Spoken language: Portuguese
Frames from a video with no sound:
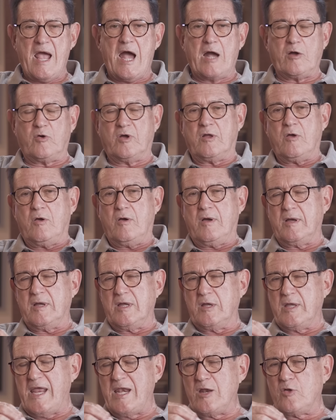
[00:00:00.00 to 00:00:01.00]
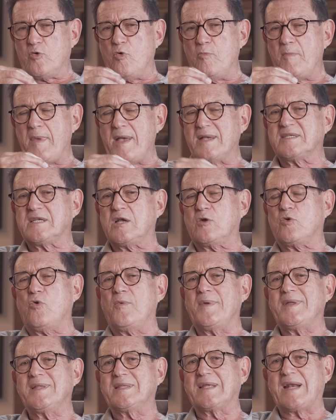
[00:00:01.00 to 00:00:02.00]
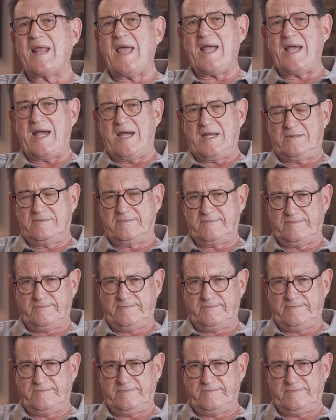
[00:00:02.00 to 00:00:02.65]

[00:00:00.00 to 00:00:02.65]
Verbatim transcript: Agora, ele começa com entrega.